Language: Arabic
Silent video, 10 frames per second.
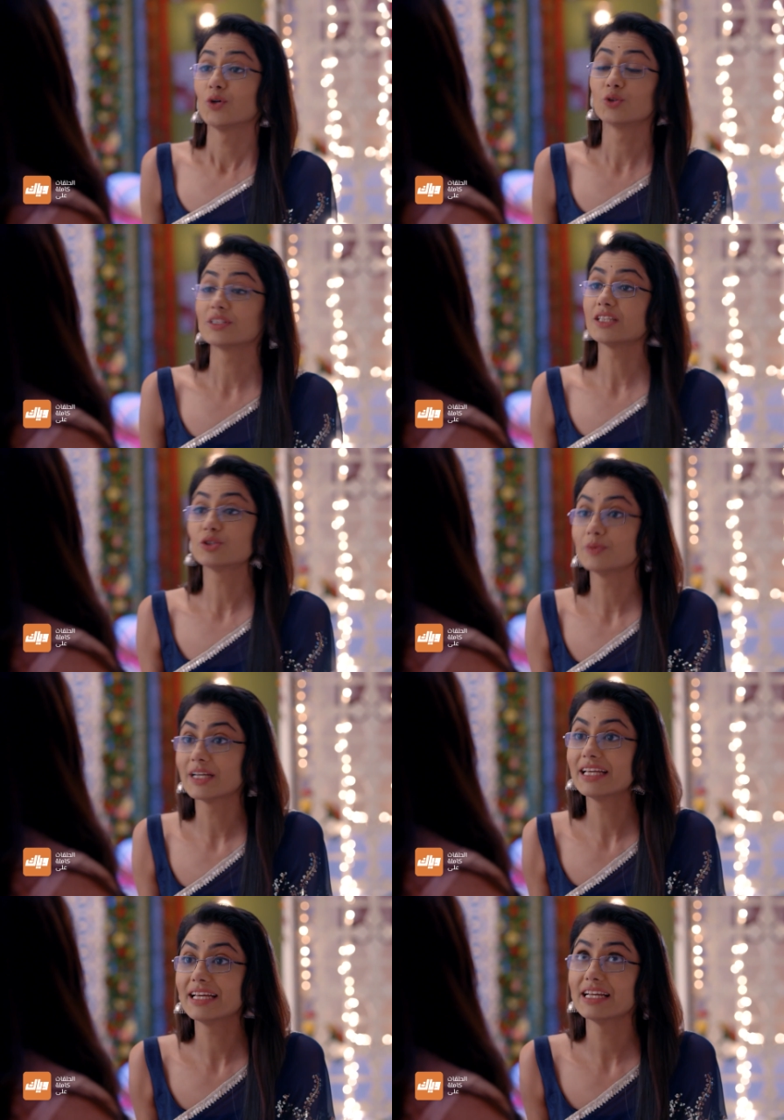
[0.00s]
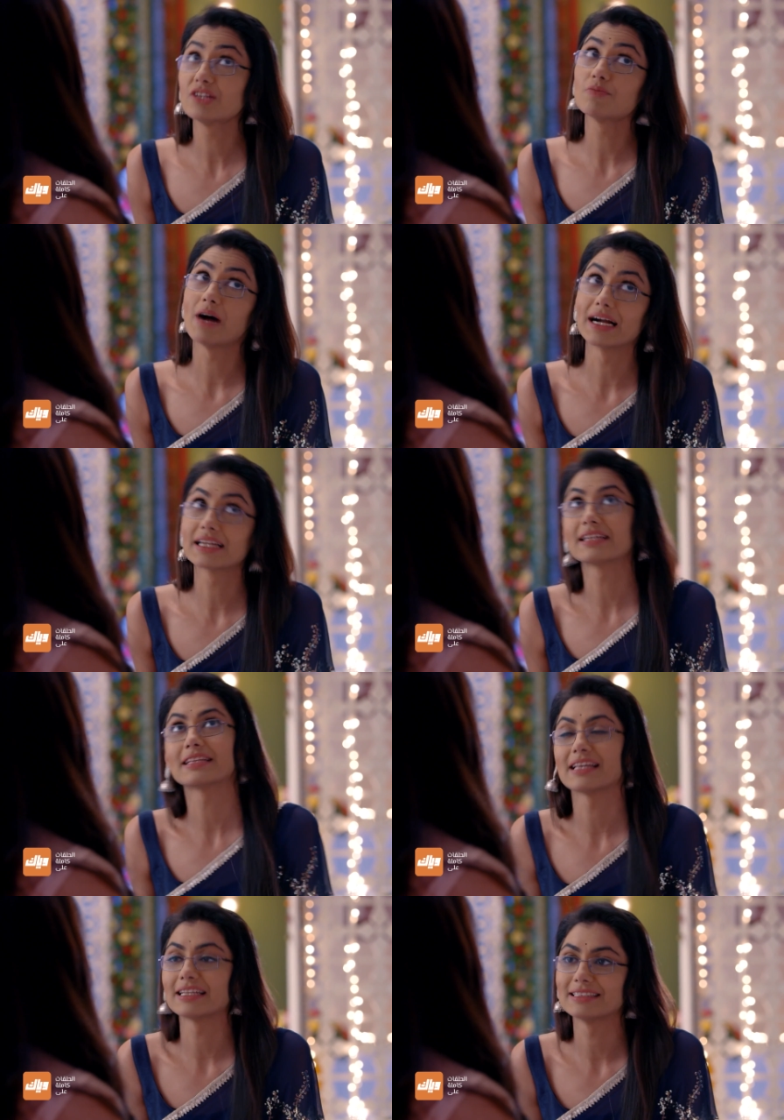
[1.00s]
الشيء اللي بده يصير
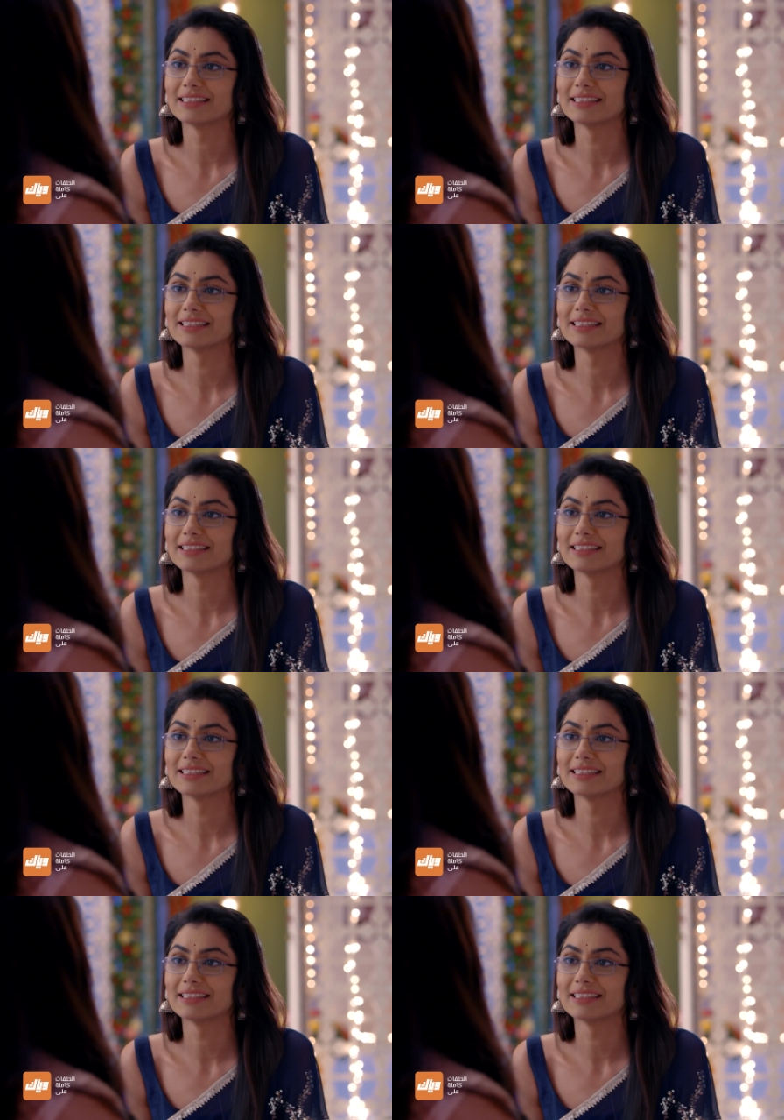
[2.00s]
أكيد رح